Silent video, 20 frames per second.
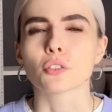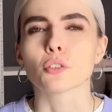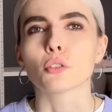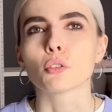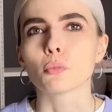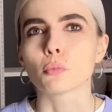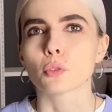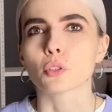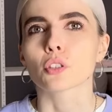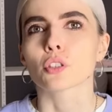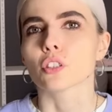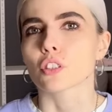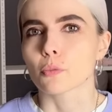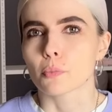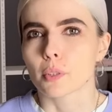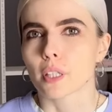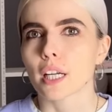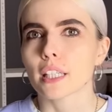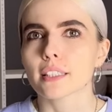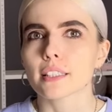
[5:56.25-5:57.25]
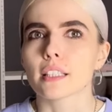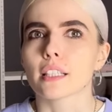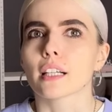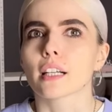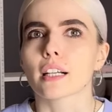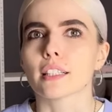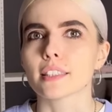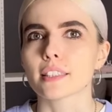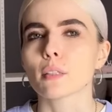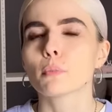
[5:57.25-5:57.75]
но, может, избиратели
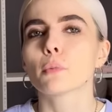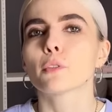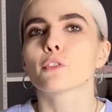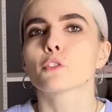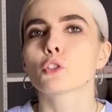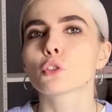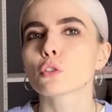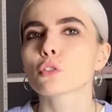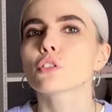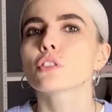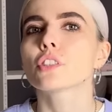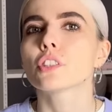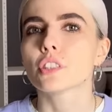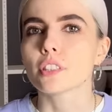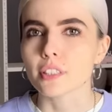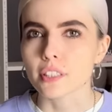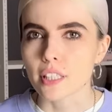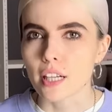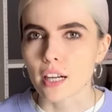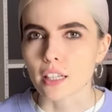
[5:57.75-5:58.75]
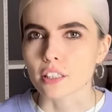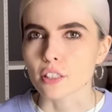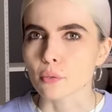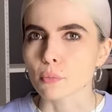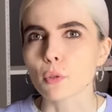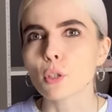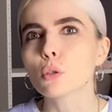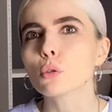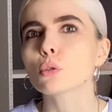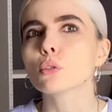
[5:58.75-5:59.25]
хотя бы в соцсетях
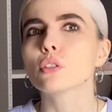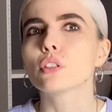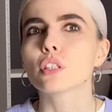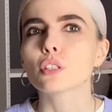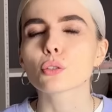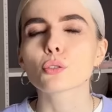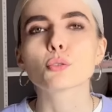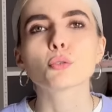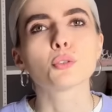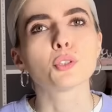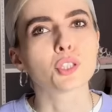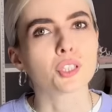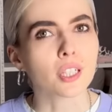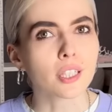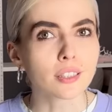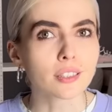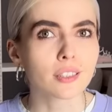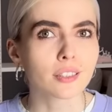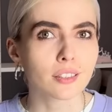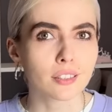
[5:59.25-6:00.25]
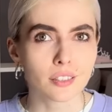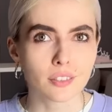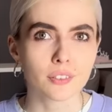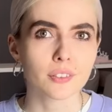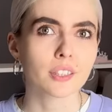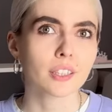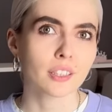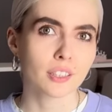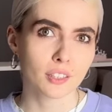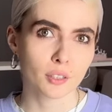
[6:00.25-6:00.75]
смогут достучаться до
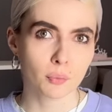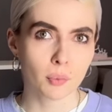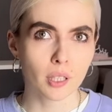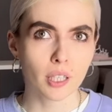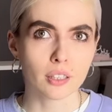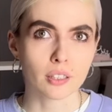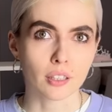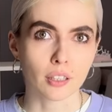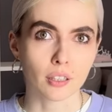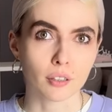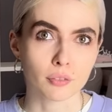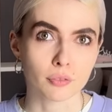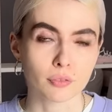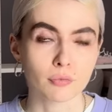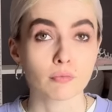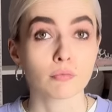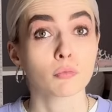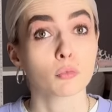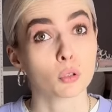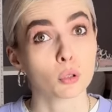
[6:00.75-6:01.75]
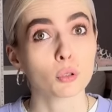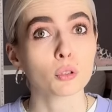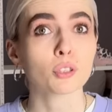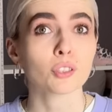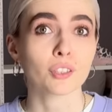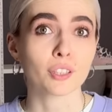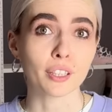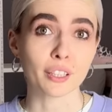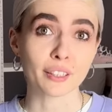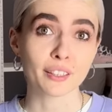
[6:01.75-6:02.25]
своих избранников? Тоже
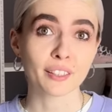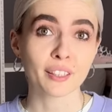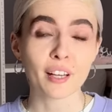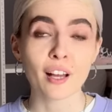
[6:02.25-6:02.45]
нет.